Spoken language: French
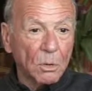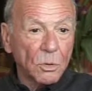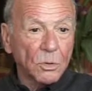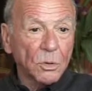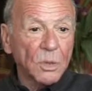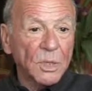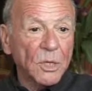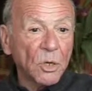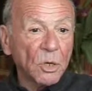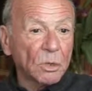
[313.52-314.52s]
Ce que
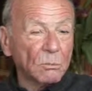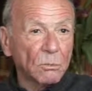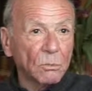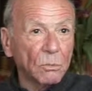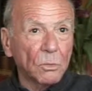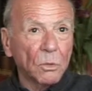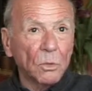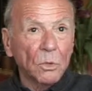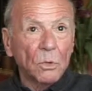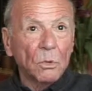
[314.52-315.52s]
d'ailleurs
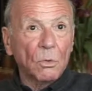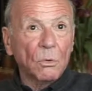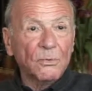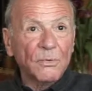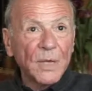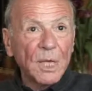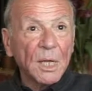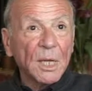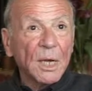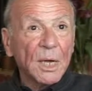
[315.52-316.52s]
ont fait
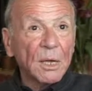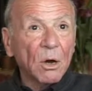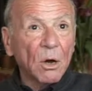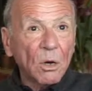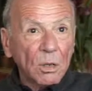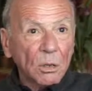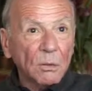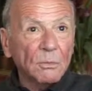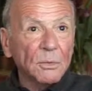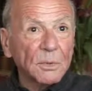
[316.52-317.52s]
les grands
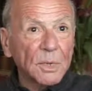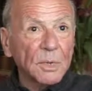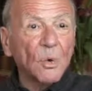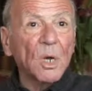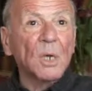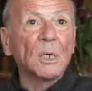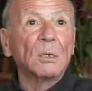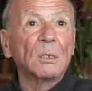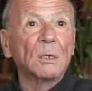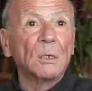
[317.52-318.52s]
témoins,
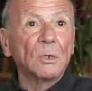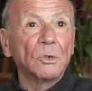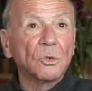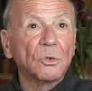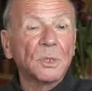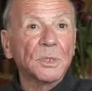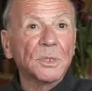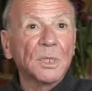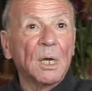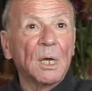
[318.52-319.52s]
je
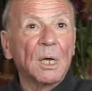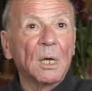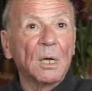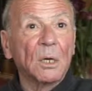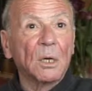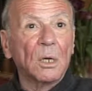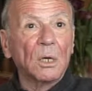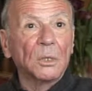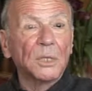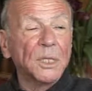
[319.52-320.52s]
pense à
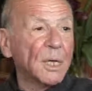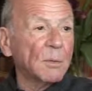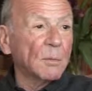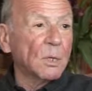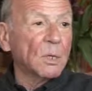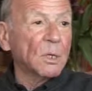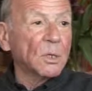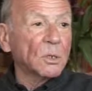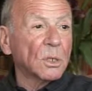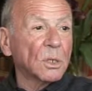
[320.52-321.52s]
Anselme,
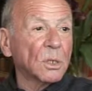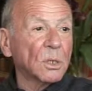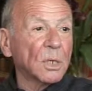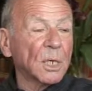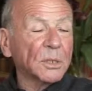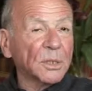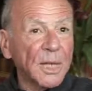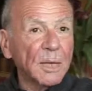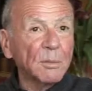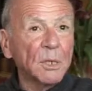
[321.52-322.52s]
à
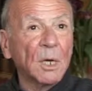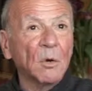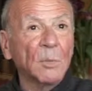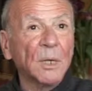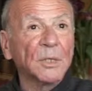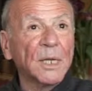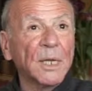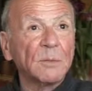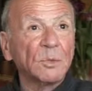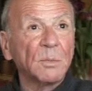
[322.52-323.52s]
Antelme, à Robert
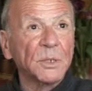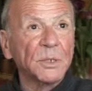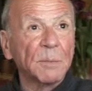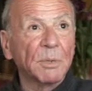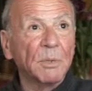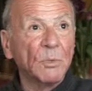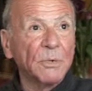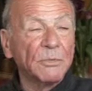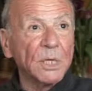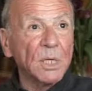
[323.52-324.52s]
Antelme, je pense à Primo
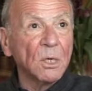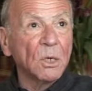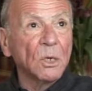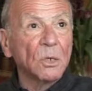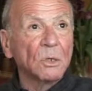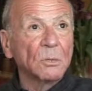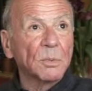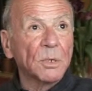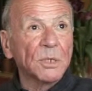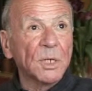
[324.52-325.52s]
Levi, je
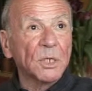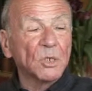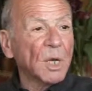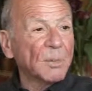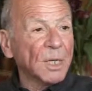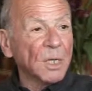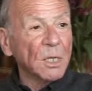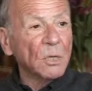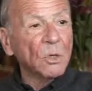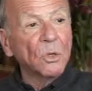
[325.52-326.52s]
pense à Jean
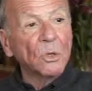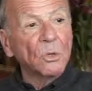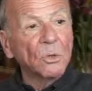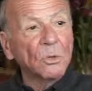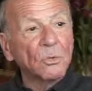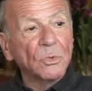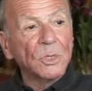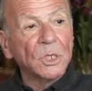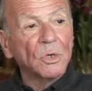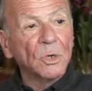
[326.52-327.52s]
Améry, tous
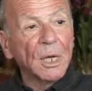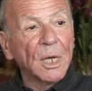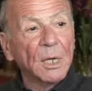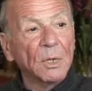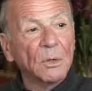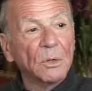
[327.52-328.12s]
ces gens-là, euh,